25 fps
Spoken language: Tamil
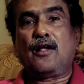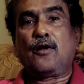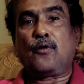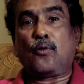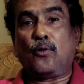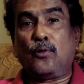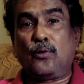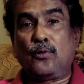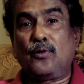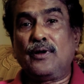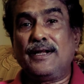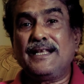
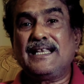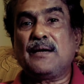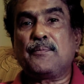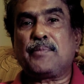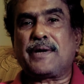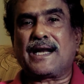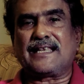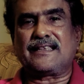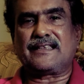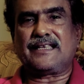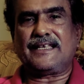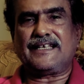கொண்டு இந்த
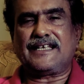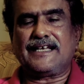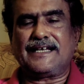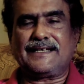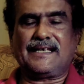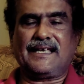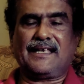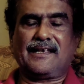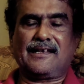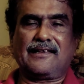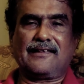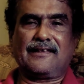படத்தை
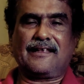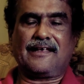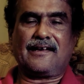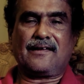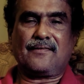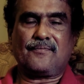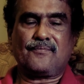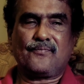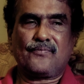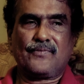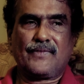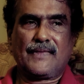இயக்கியிருந்தார்
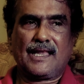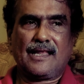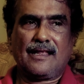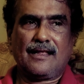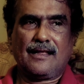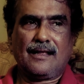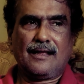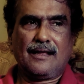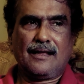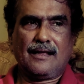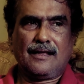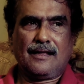
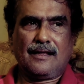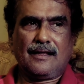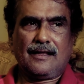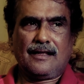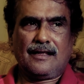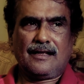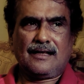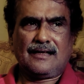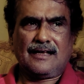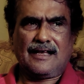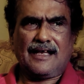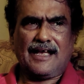
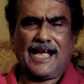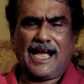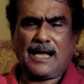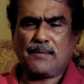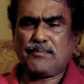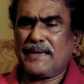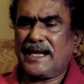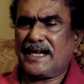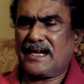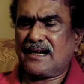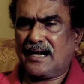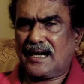
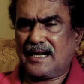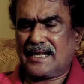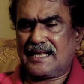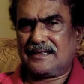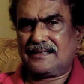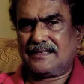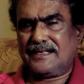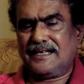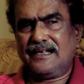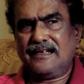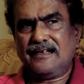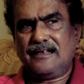அண்மை
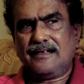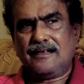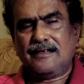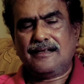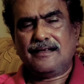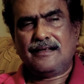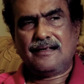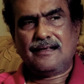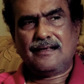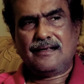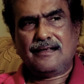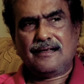காலத்தில்
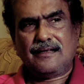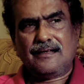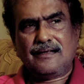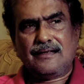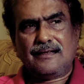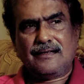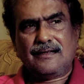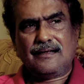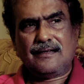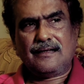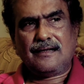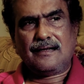
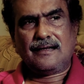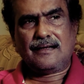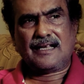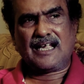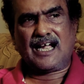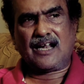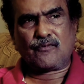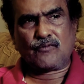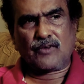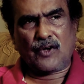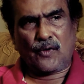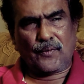
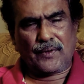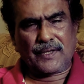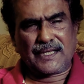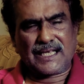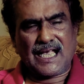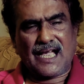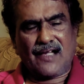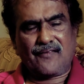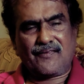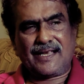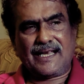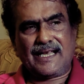நான்
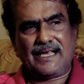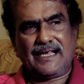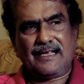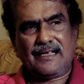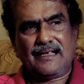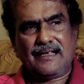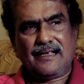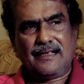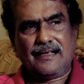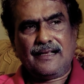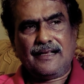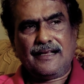வவுனியாவில்
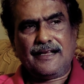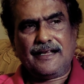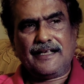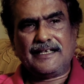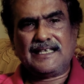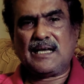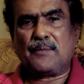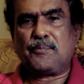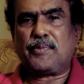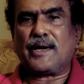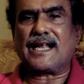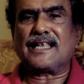இந்த
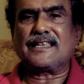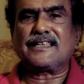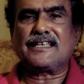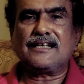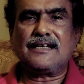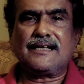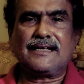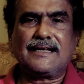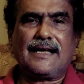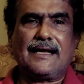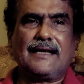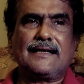படத்தின்
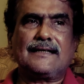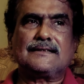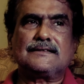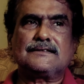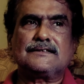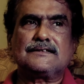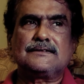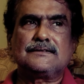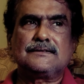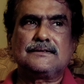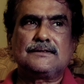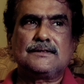
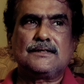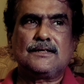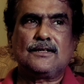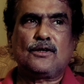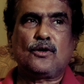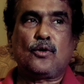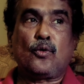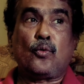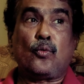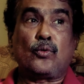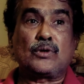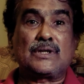
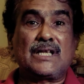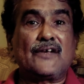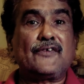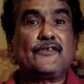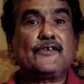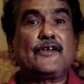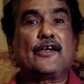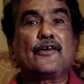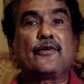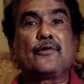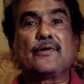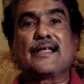உதவி
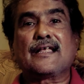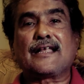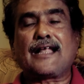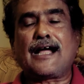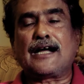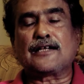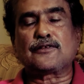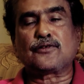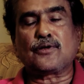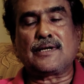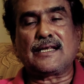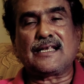இயக்குநராக
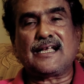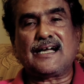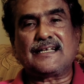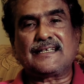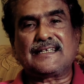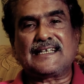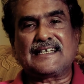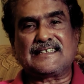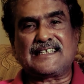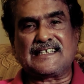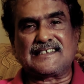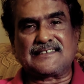
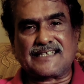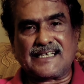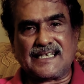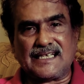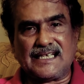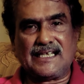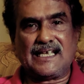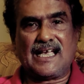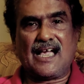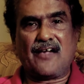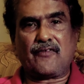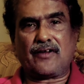தொழிலாற்றிய திரு செல்லி
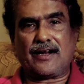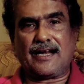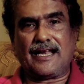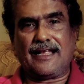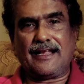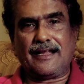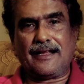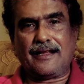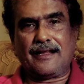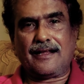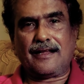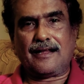அவர்களை
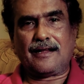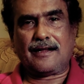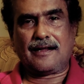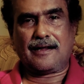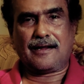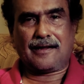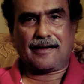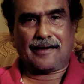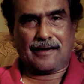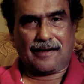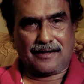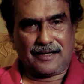
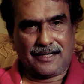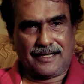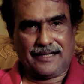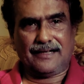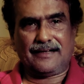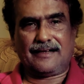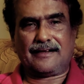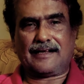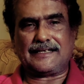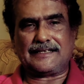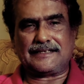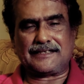கண்டு
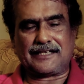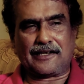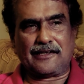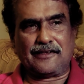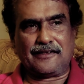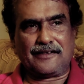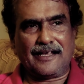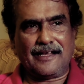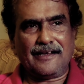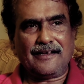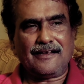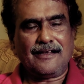
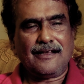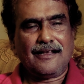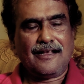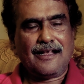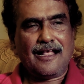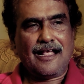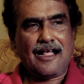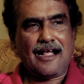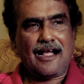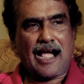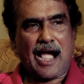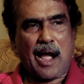கதைத்திருந்தேன்
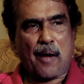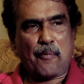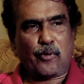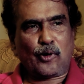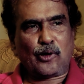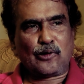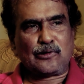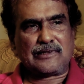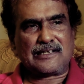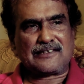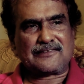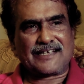
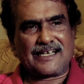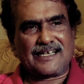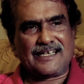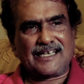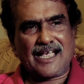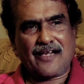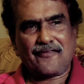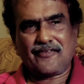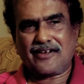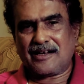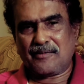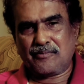அப்பொழுது செல்லி
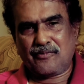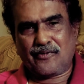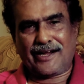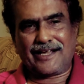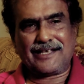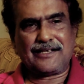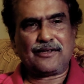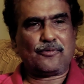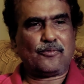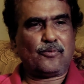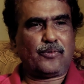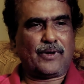அவர்களுக்கு
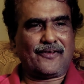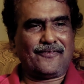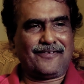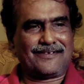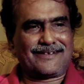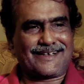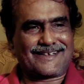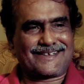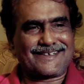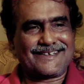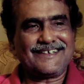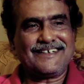வயது
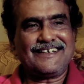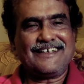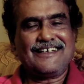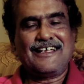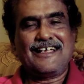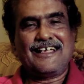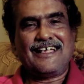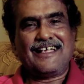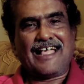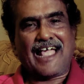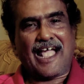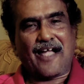கூடிவிட்டது
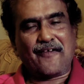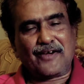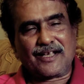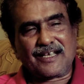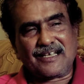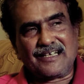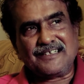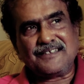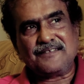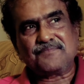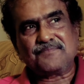அவர்